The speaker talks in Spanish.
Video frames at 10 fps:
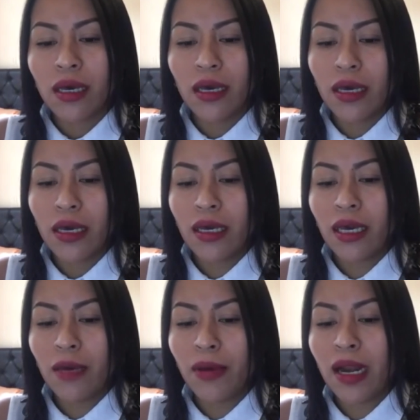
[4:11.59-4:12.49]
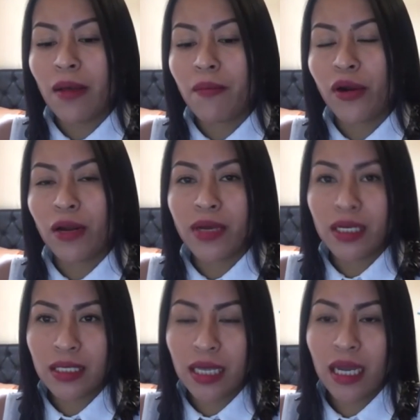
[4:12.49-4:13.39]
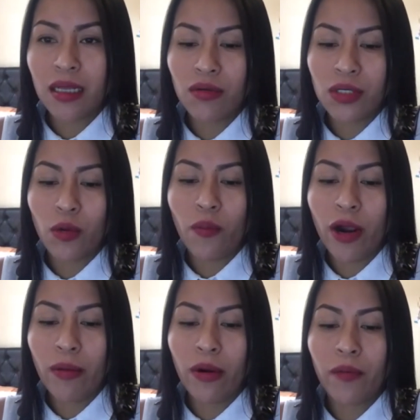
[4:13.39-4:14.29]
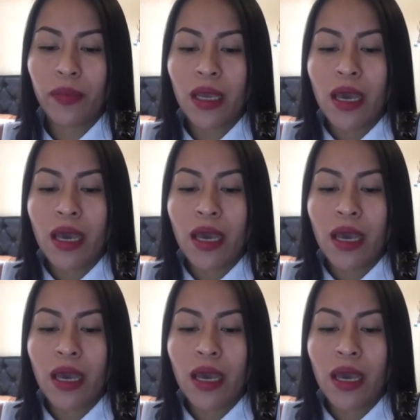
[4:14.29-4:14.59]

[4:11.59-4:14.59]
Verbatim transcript: eh, que velan por el bienestar de nuestro pueblo.